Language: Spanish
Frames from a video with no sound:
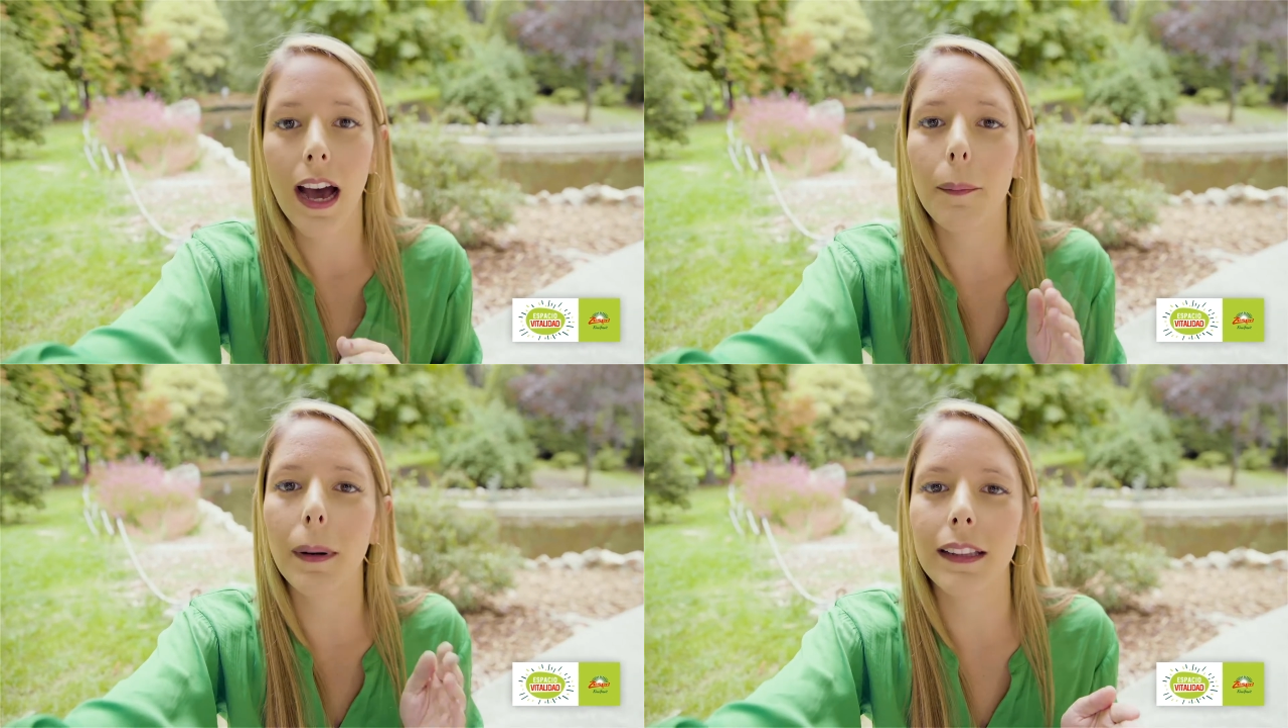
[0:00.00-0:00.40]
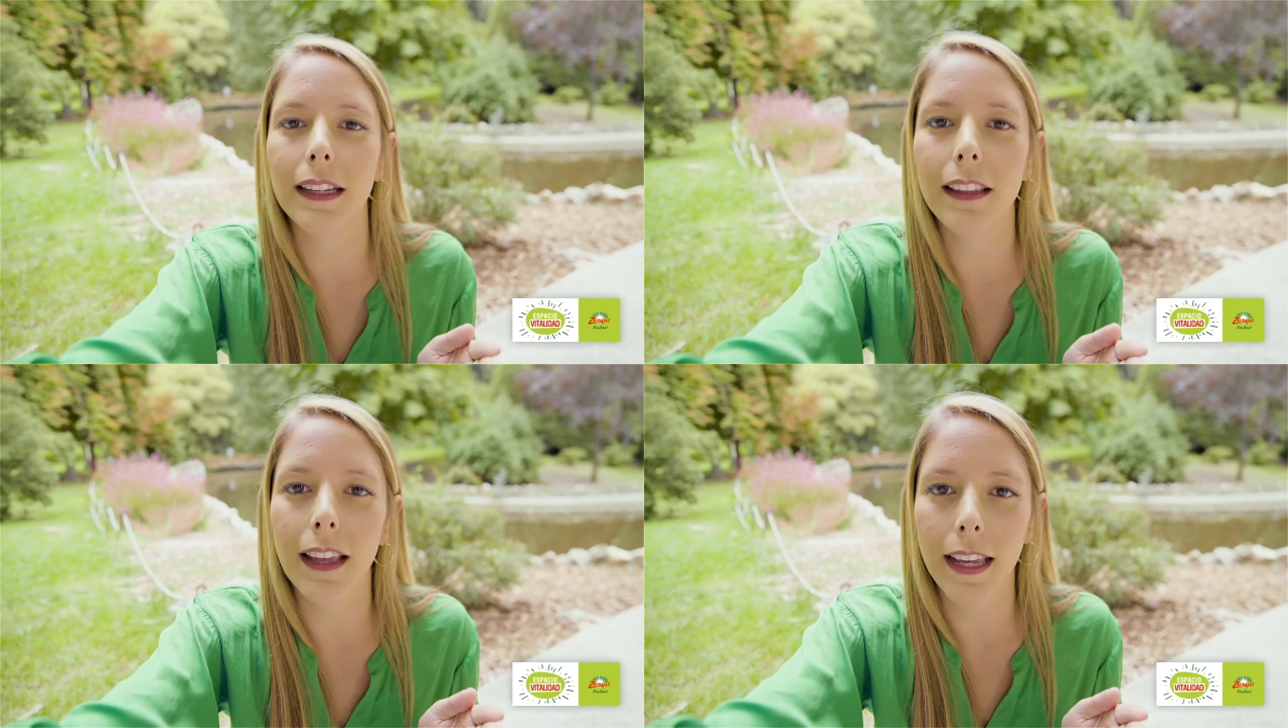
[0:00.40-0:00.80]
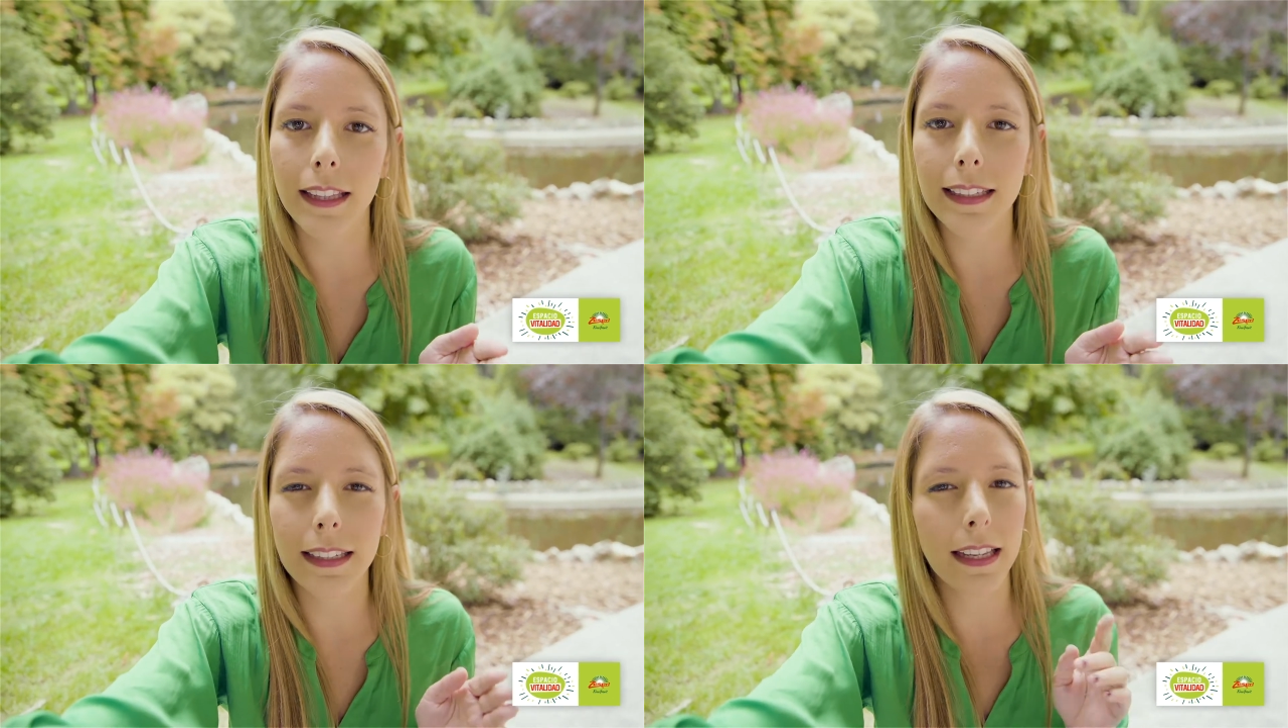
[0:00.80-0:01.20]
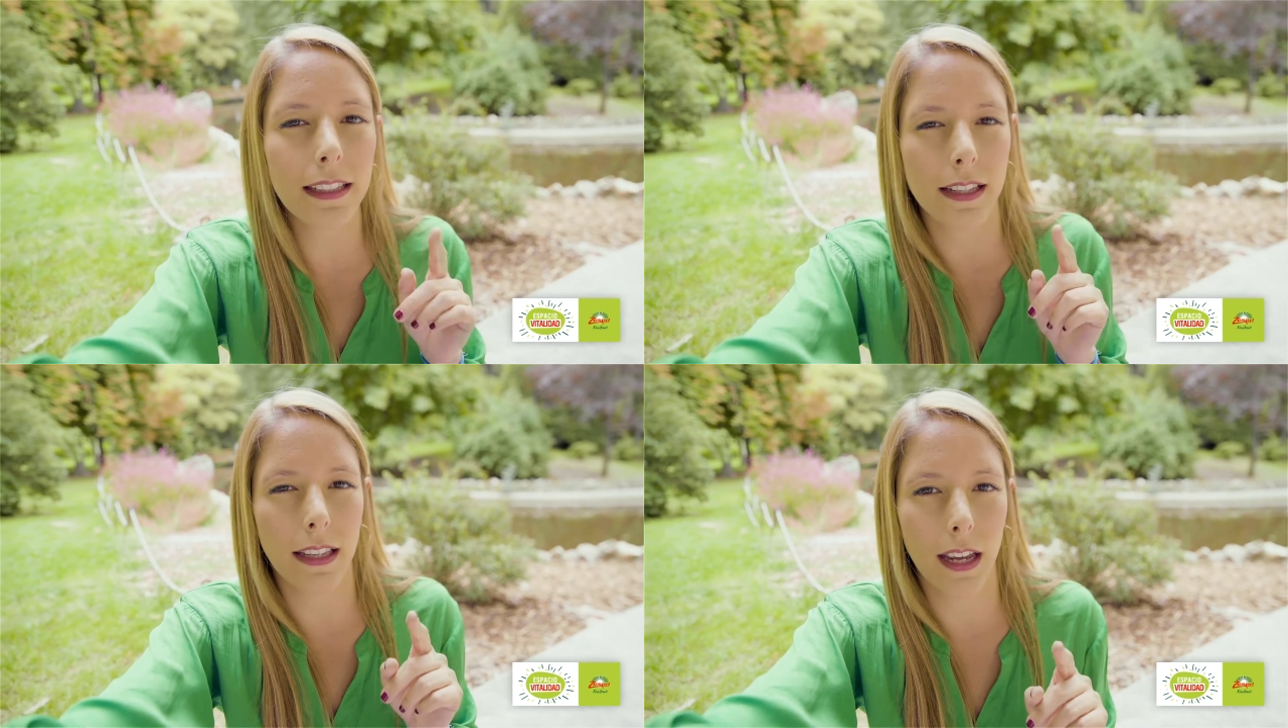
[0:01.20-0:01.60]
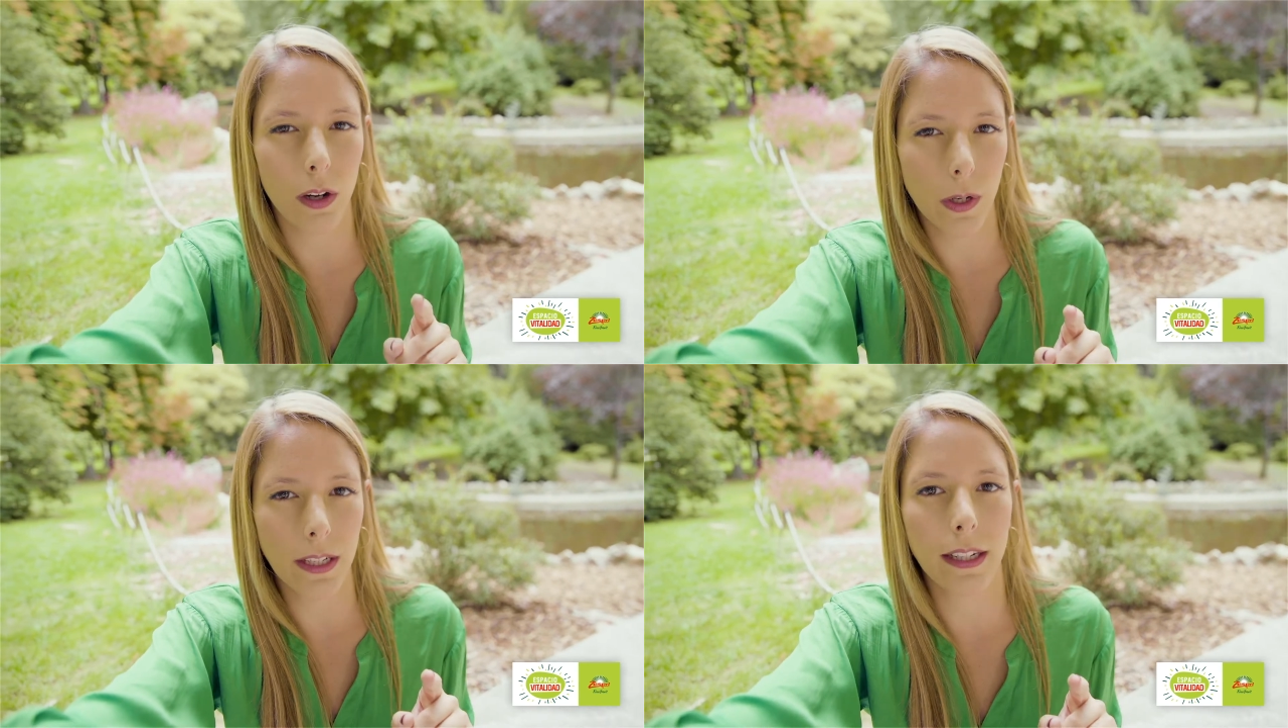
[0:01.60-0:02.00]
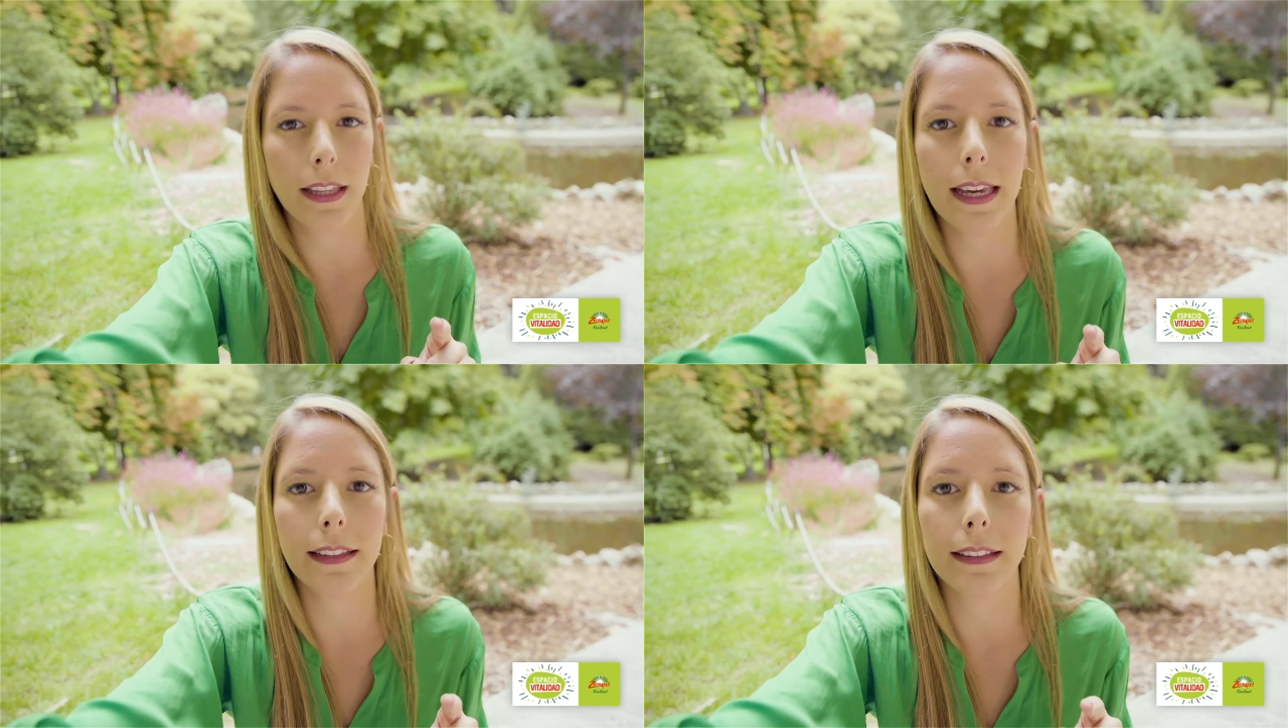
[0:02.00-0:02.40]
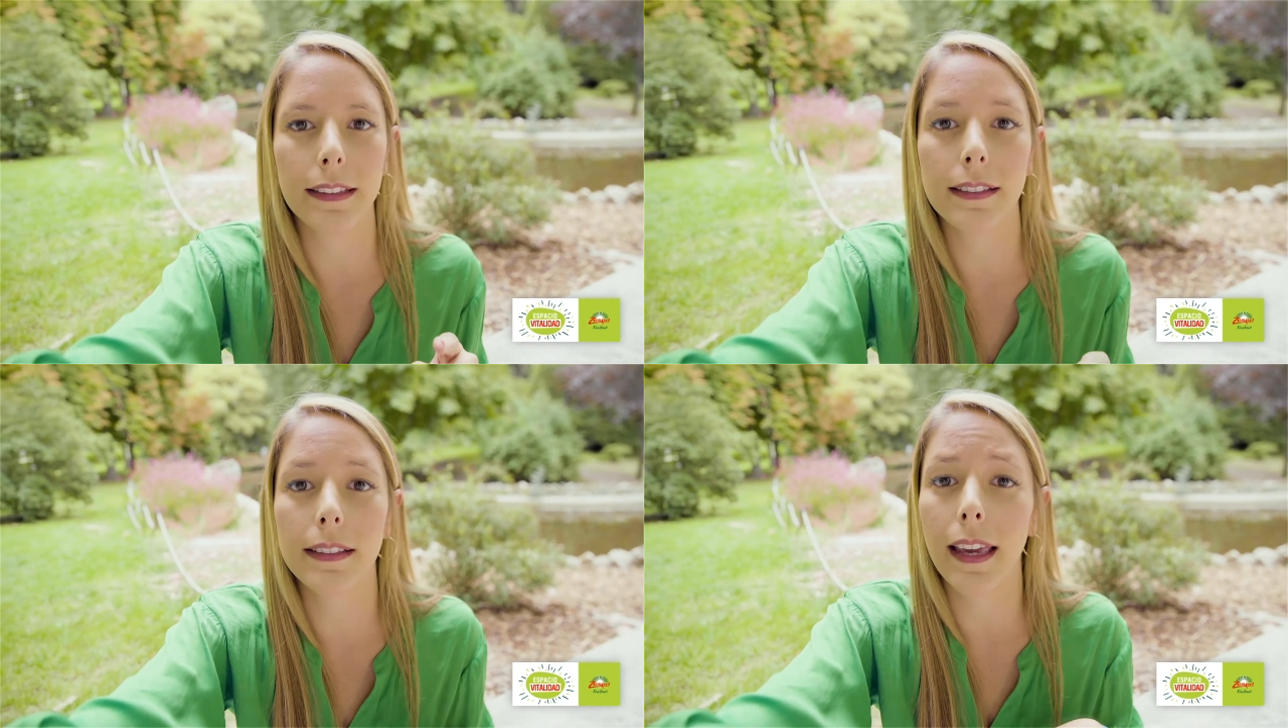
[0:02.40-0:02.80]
A partir de ahí tienes que chequear los ingredientes,